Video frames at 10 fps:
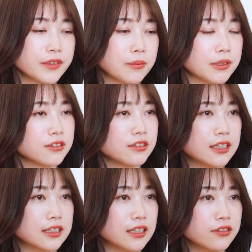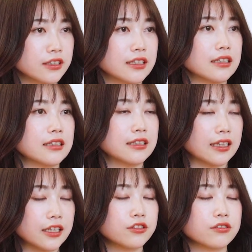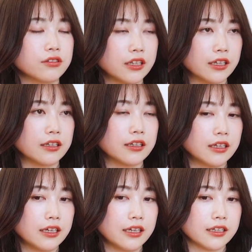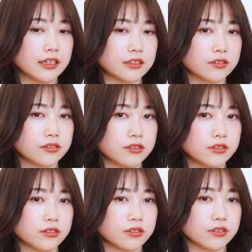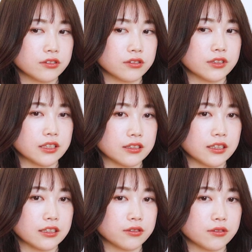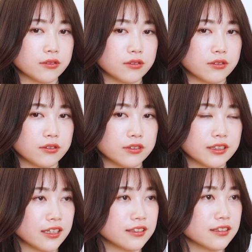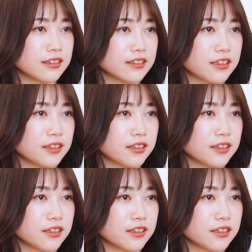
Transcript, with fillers: まあ、そういう人たちが増えてきているのでなんかそういうそうですねそういうところを大事にして